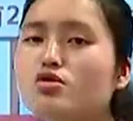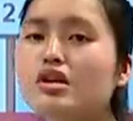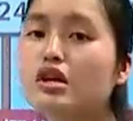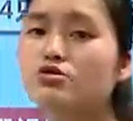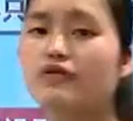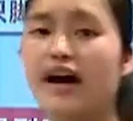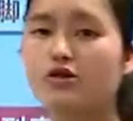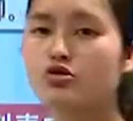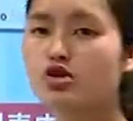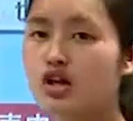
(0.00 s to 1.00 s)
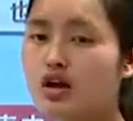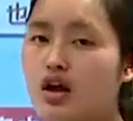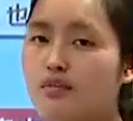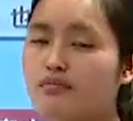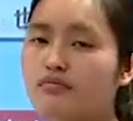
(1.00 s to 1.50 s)
中列举法就是
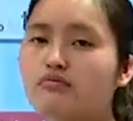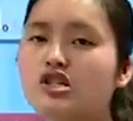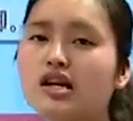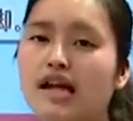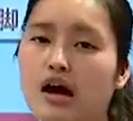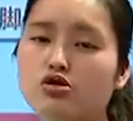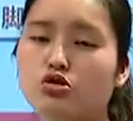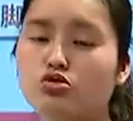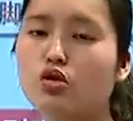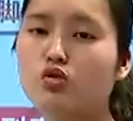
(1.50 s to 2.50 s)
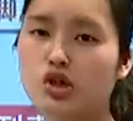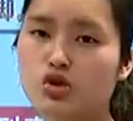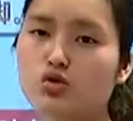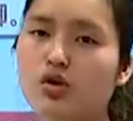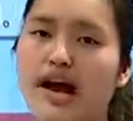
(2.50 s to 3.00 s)
这两种动物
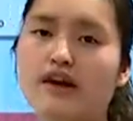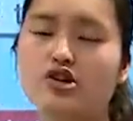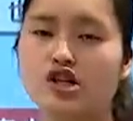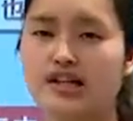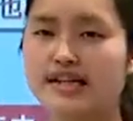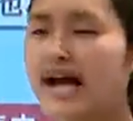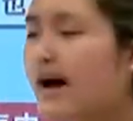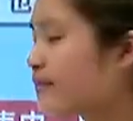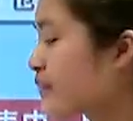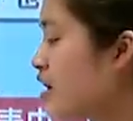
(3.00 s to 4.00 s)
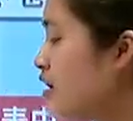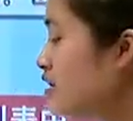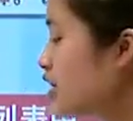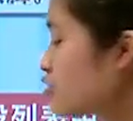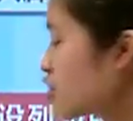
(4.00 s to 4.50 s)
的数量是一样，
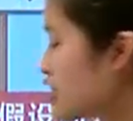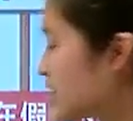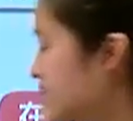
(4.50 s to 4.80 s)
那就是